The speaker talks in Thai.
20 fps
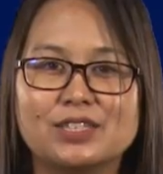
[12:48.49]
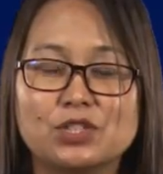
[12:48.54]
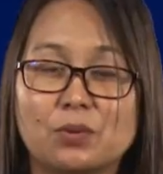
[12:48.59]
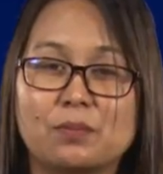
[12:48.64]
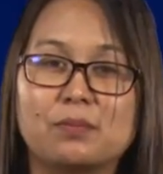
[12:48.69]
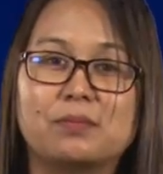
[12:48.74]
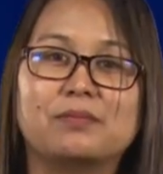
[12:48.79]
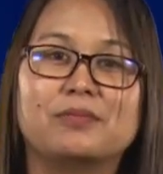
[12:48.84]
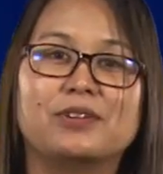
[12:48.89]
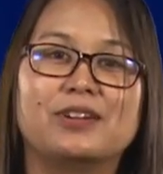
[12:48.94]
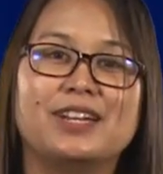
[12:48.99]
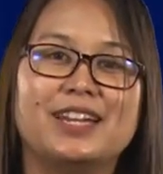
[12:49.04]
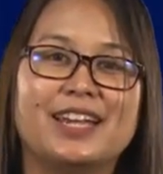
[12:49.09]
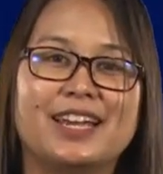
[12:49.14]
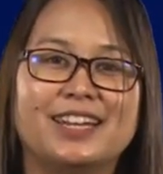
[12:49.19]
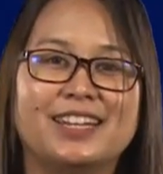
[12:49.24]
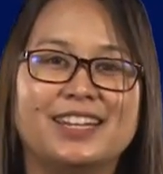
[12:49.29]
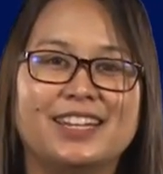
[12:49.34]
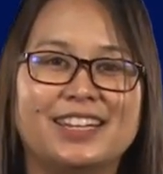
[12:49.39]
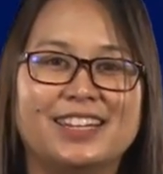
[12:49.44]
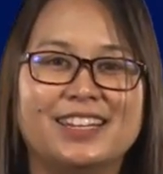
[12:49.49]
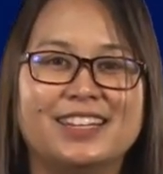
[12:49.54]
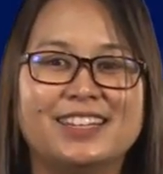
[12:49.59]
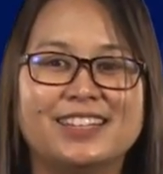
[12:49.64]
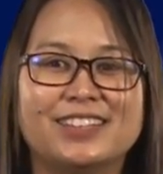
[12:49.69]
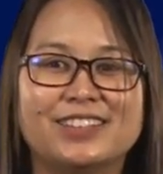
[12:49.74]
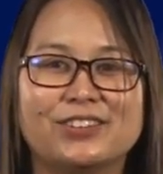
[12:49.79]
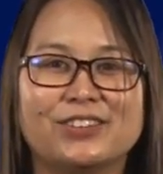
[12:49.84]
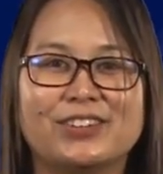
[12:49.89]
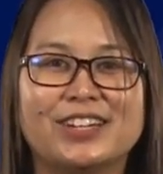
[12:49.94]
จบบทเรียนนี้
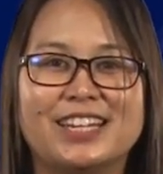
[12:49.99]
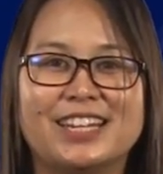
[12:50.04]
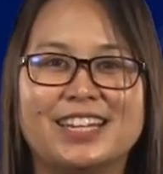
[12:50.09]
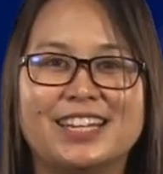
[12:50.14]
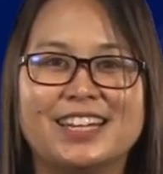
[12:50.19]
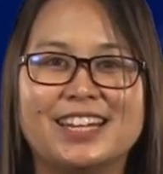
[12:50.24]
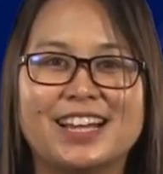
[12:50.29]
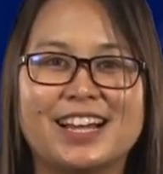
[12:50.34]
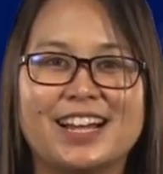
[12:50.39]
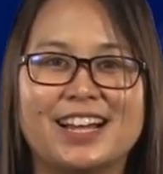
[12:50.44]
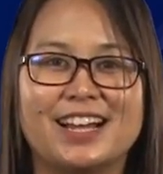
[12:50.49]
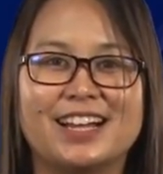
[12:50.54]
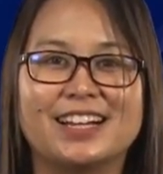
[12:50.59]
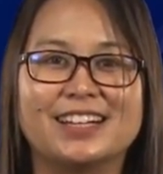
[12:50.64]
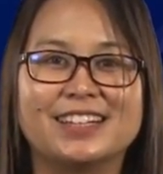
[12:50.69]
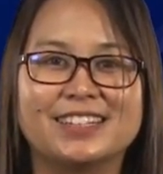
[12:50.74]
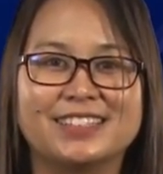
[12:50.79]
ตรงนี้นะคะ